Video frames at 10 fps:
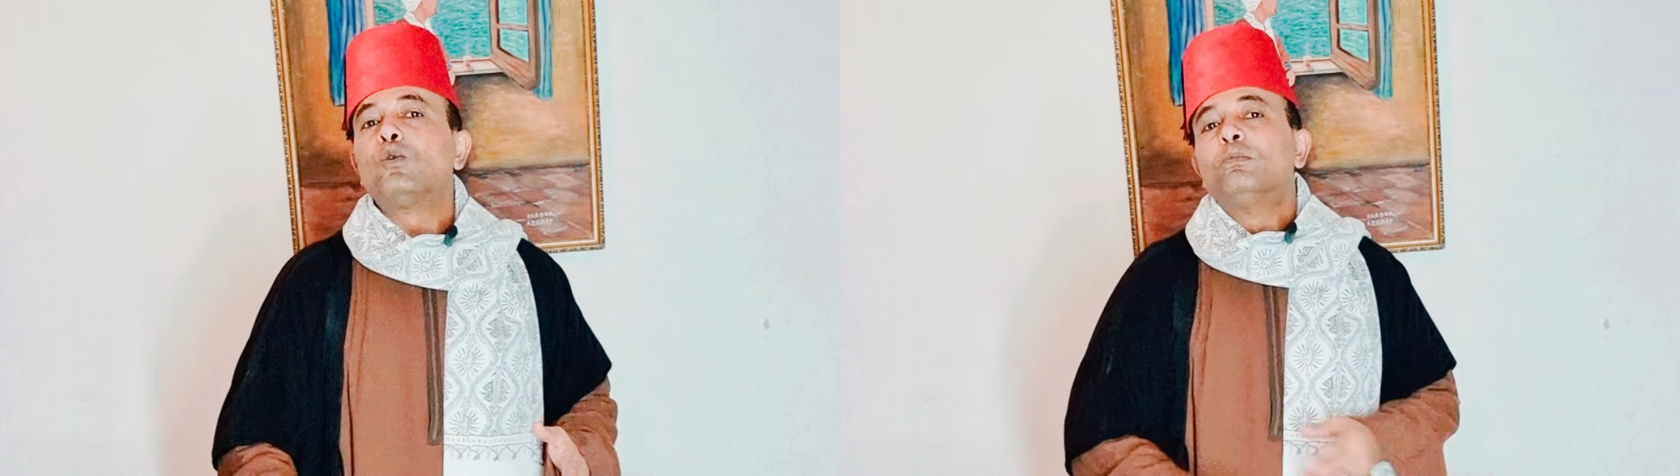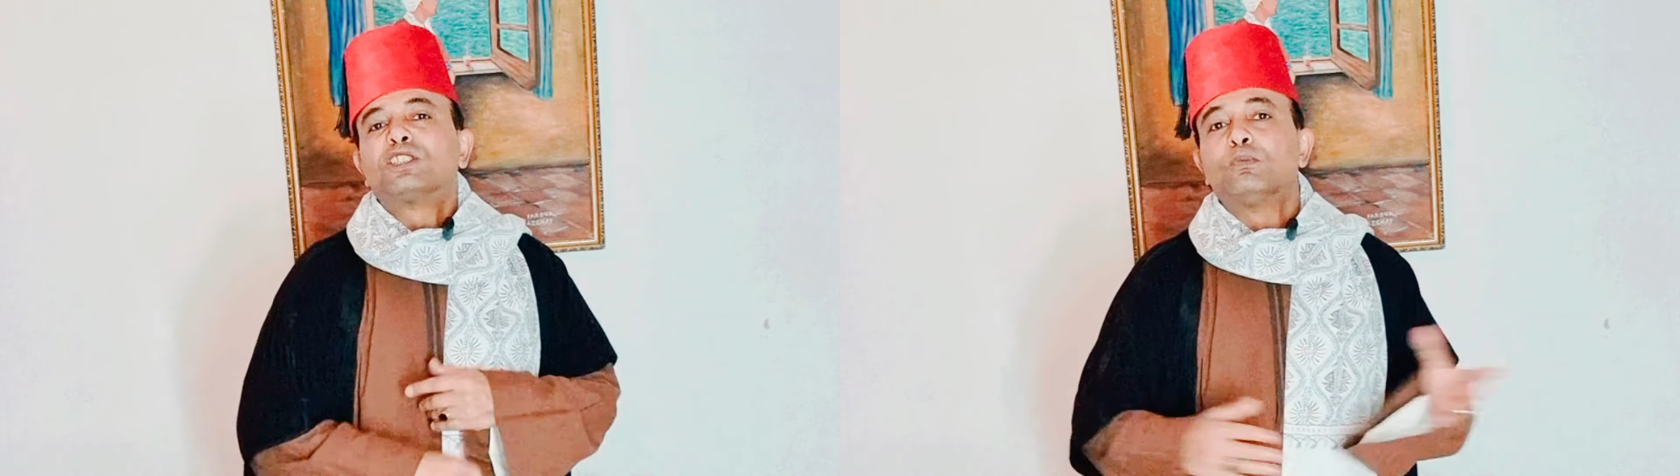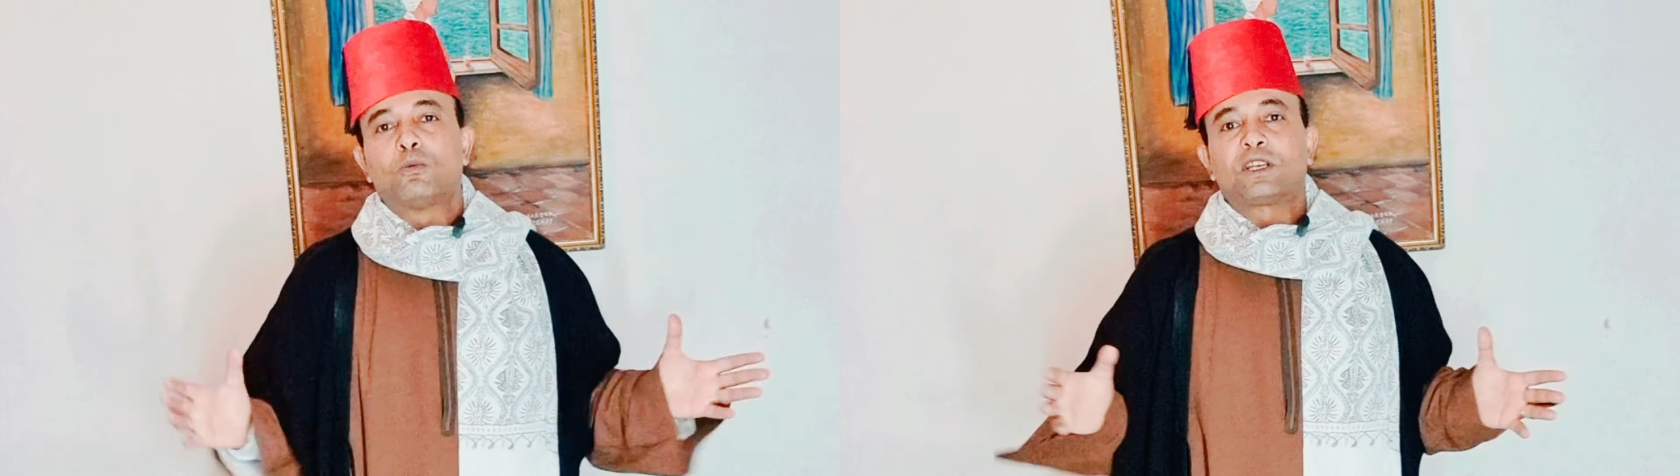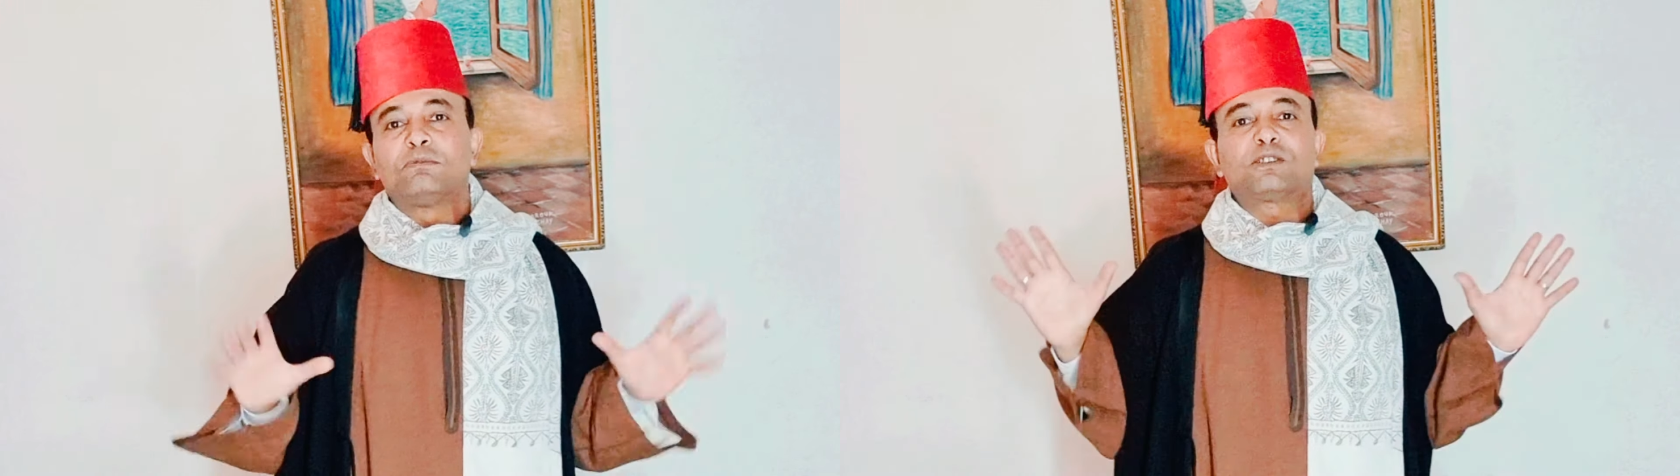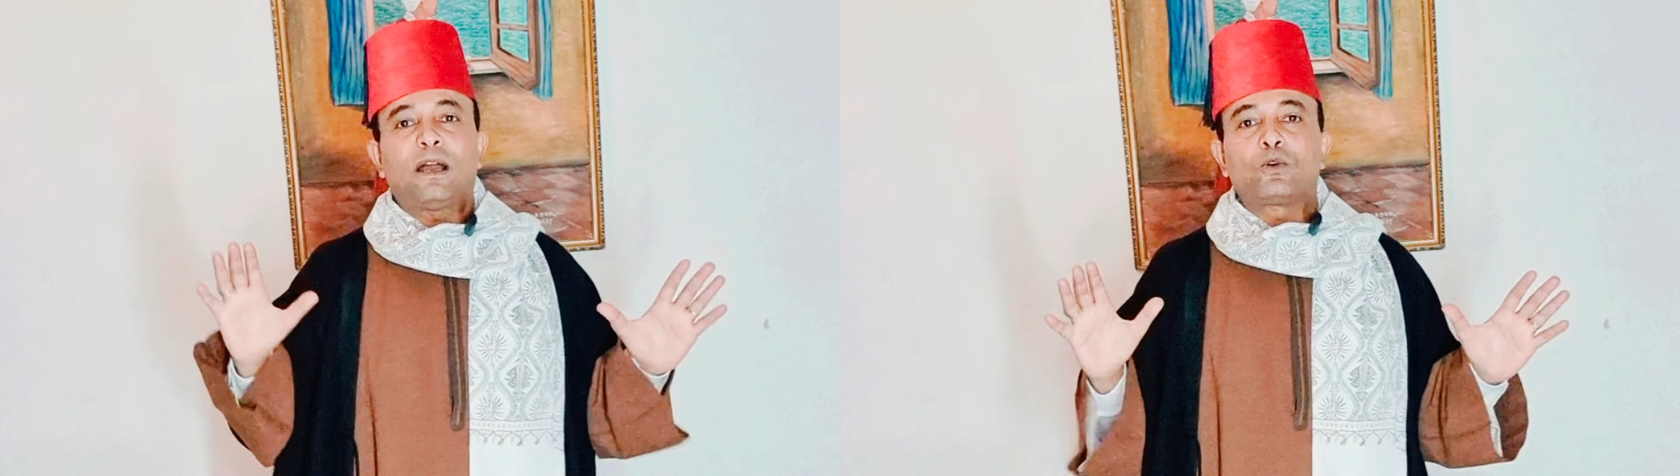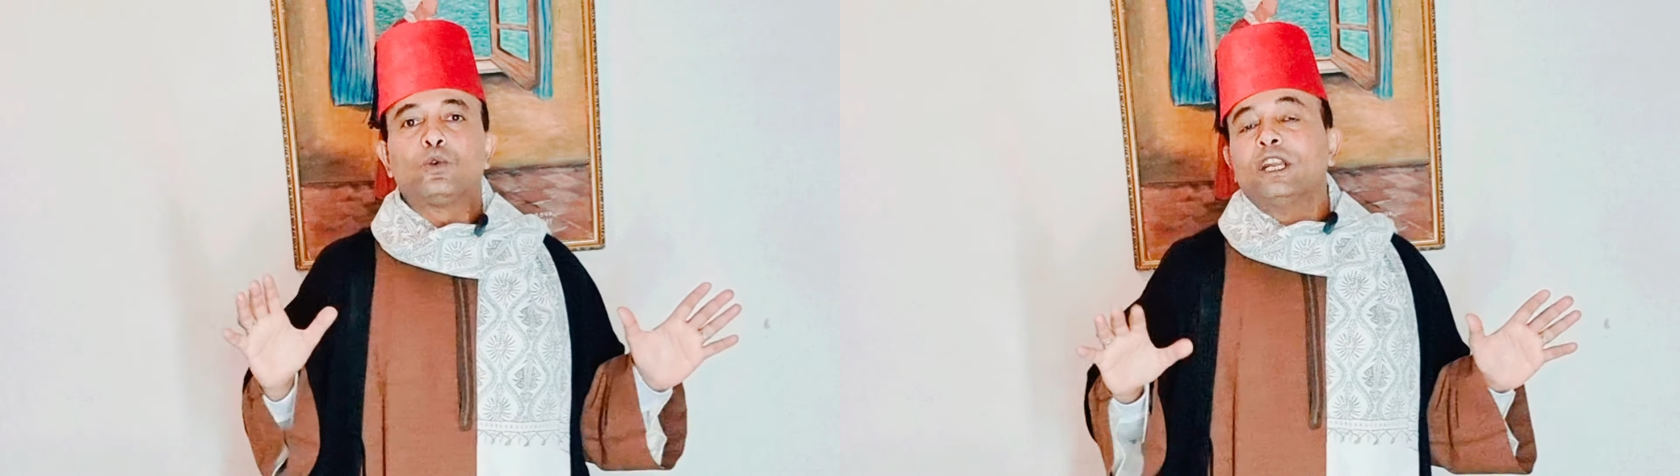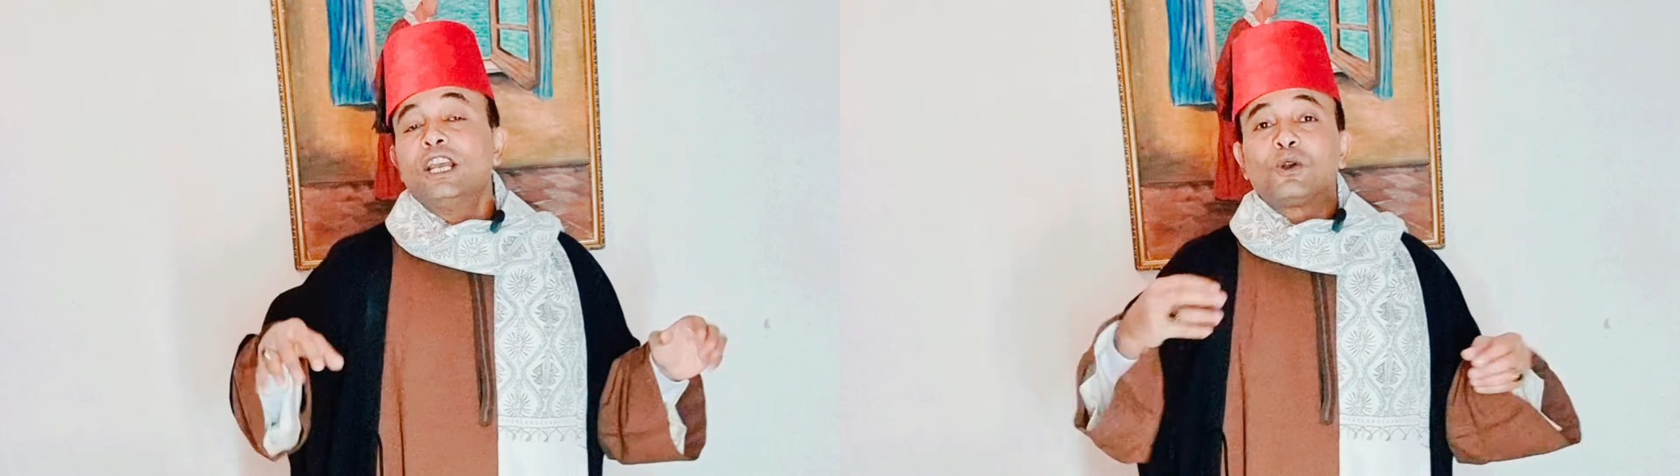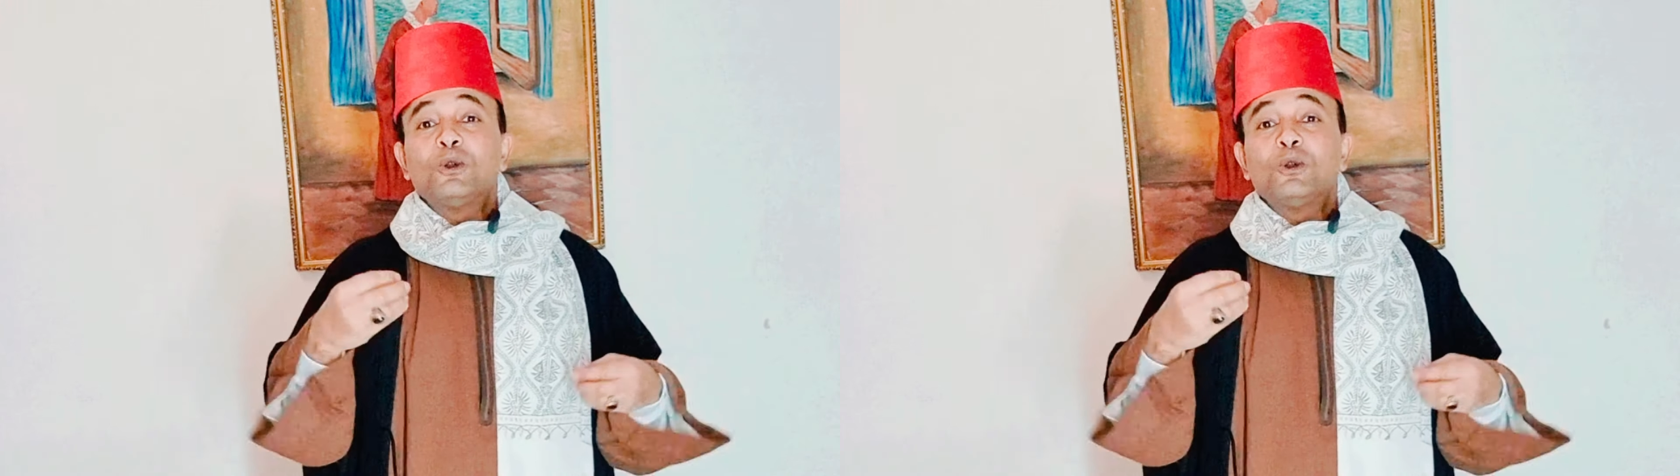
ومش ممكن مش معقول